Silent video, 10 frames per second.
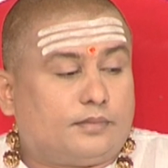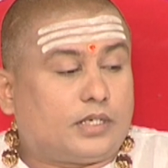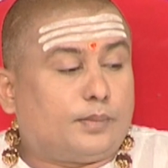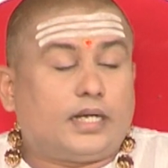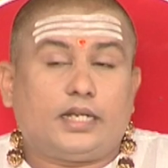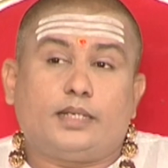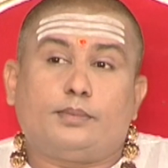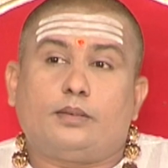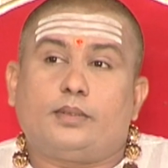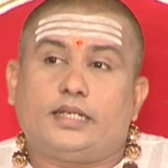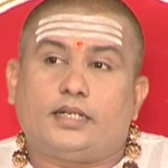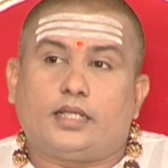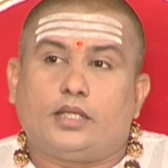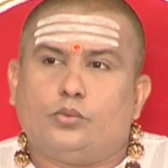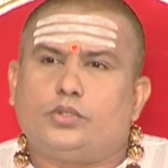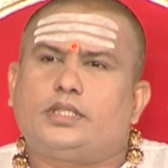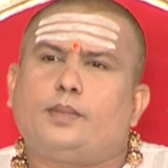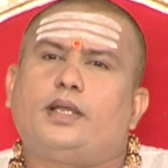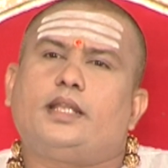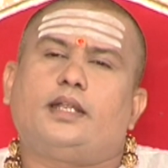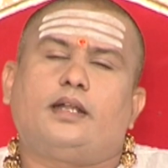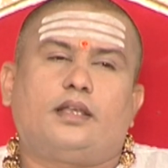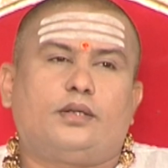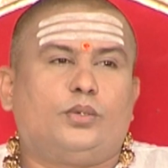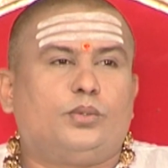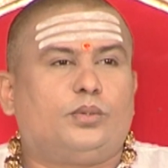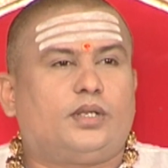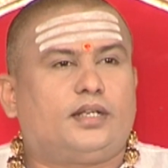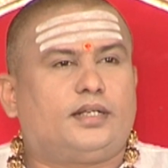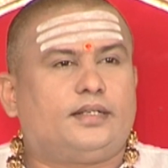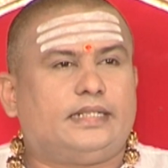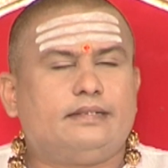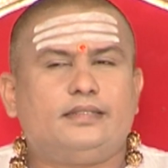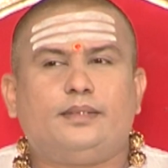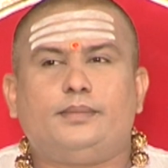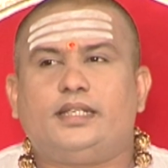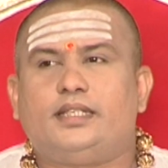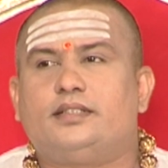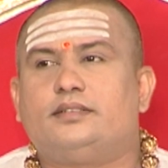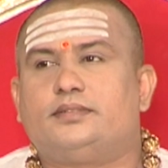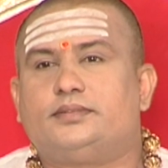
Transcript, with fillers: ఒక మాట నన్ను బావారు ఇక్కడ ఉత్తమాధికారులు అన్నాడు ఏమిటి దీని మీనింగ్